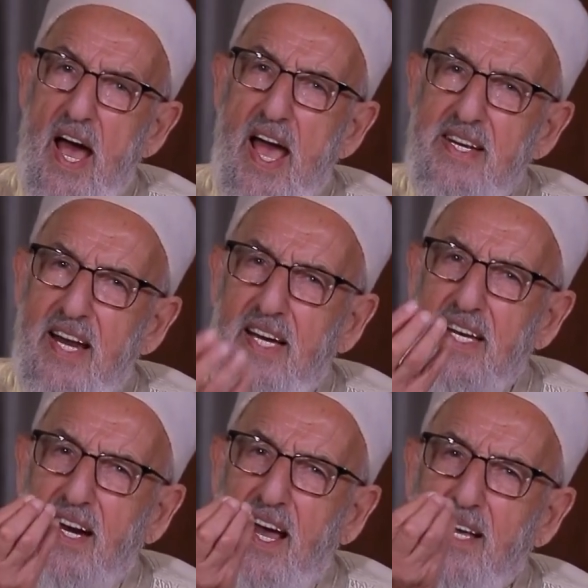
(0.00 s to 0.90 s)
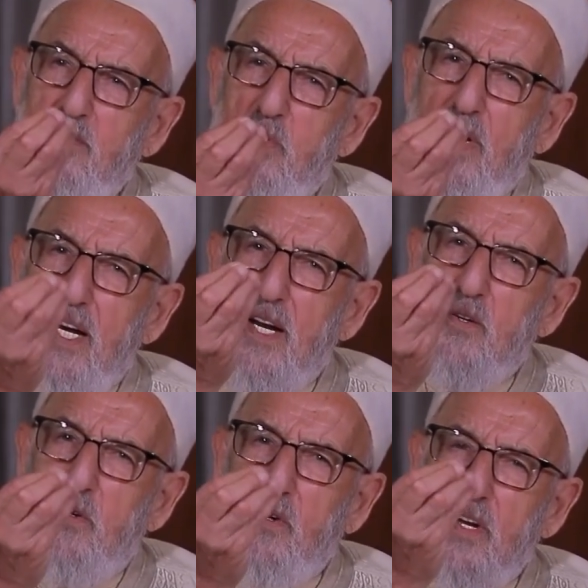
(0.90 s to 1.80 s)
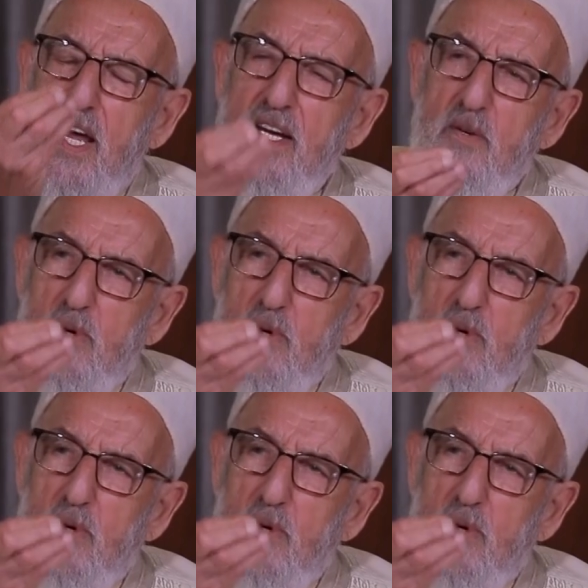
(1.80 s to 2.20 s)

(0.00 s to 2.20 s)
اين قراءتك للقران